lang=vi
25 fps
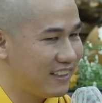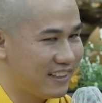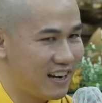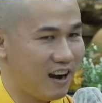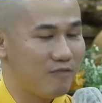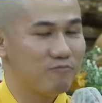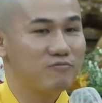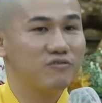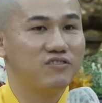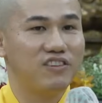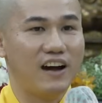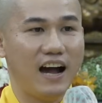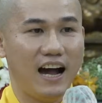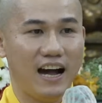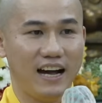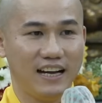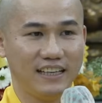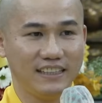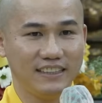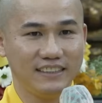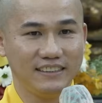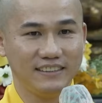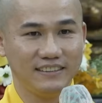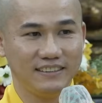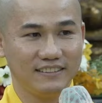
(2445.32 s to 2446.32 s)
Không
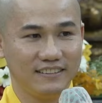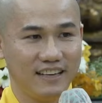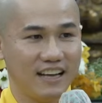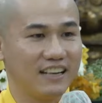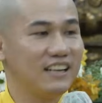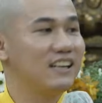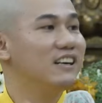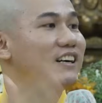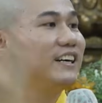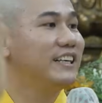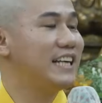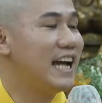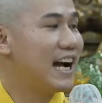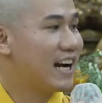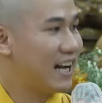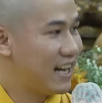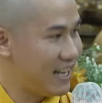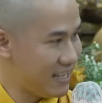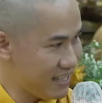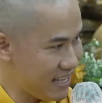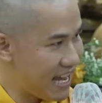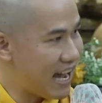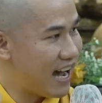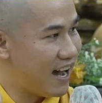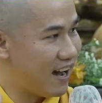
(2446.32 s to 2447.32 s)
phải là người đang
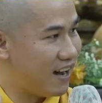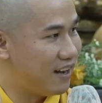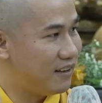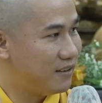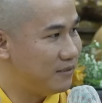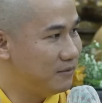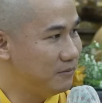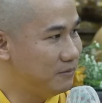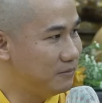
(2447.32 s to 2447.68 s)
ở nhà,